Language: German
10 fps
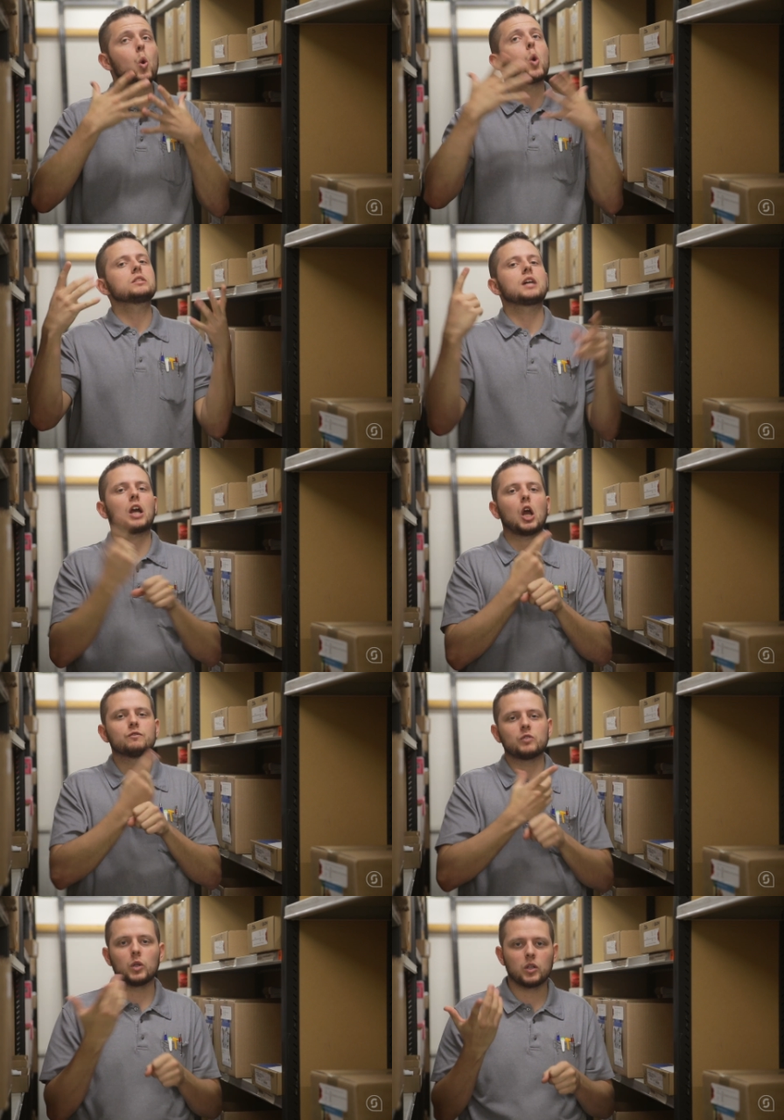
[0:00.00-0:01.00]
Die Arbeit
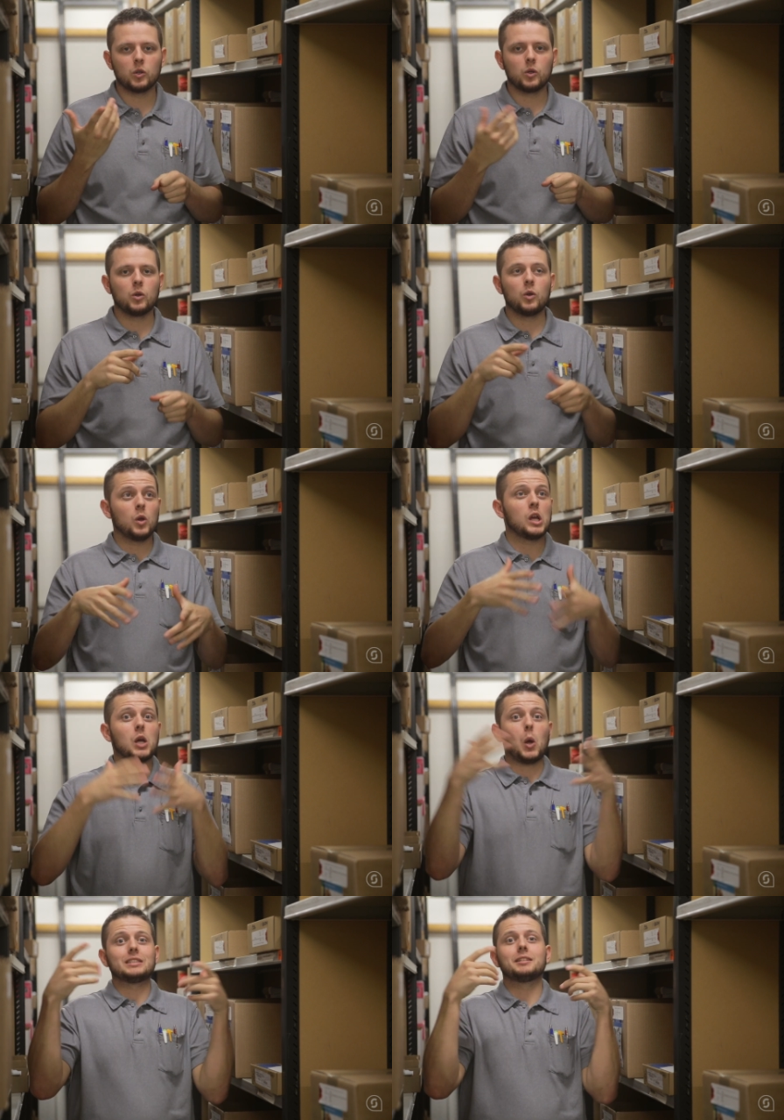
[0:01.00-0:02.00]
in einem großen
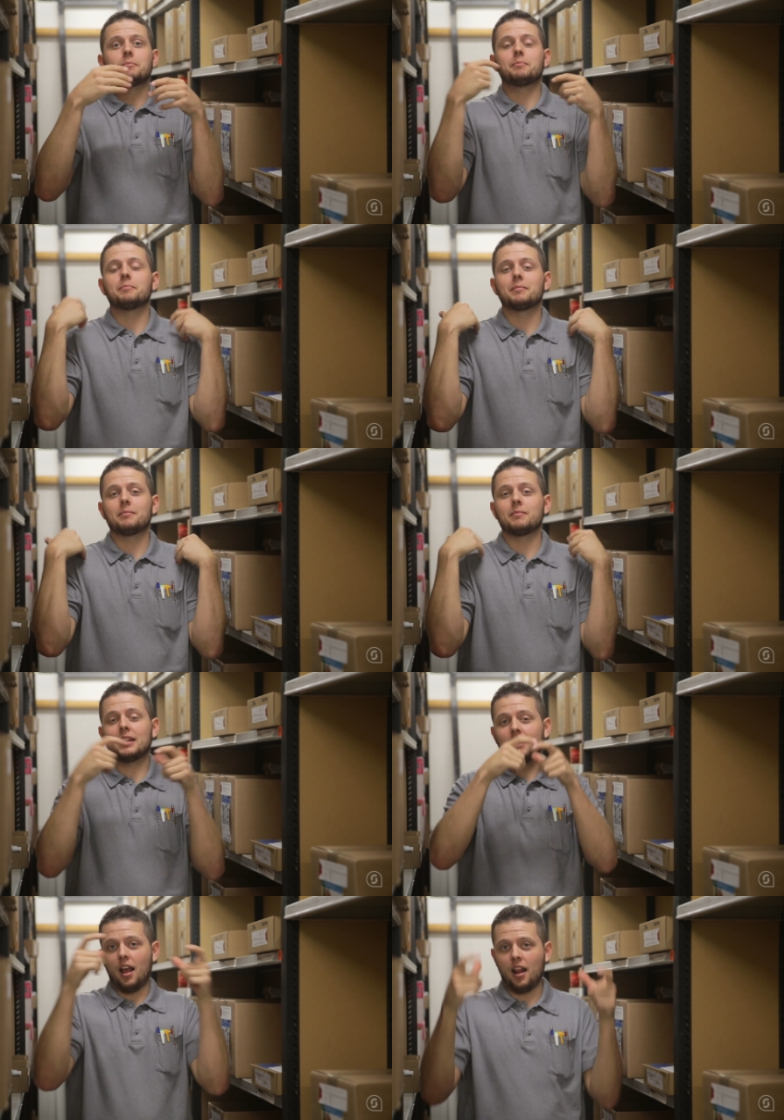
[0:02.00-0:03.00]
Spital ist
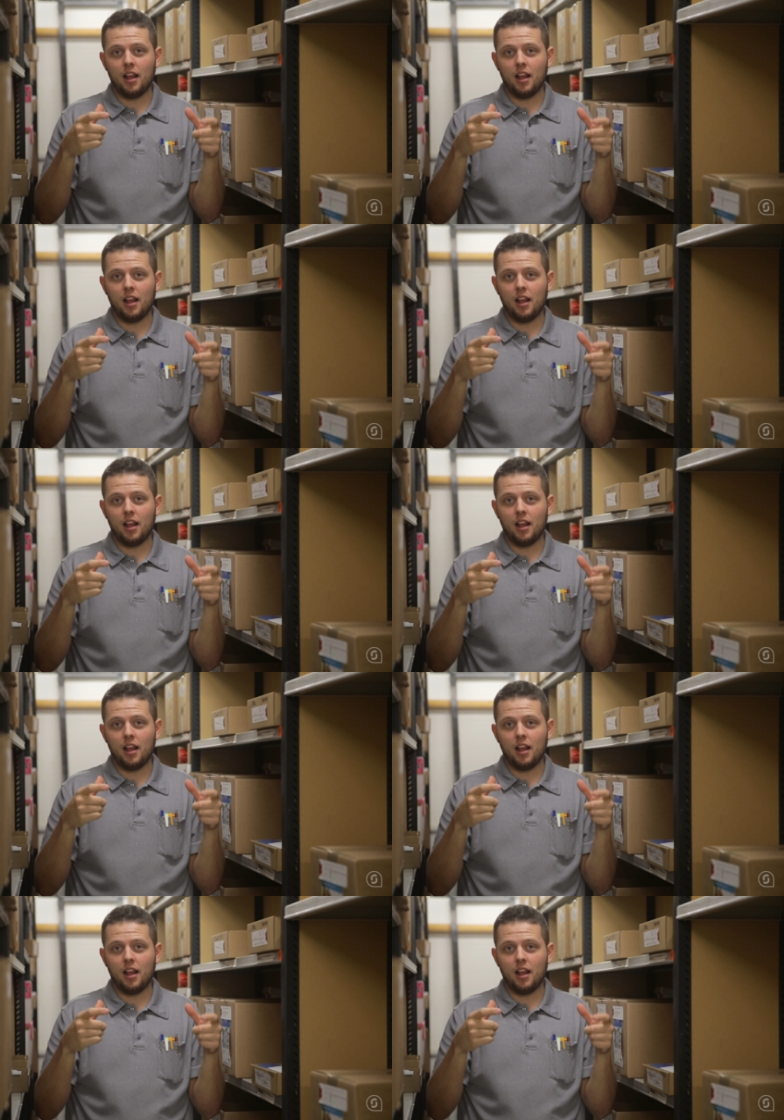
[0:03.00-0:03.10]
herausfordernd.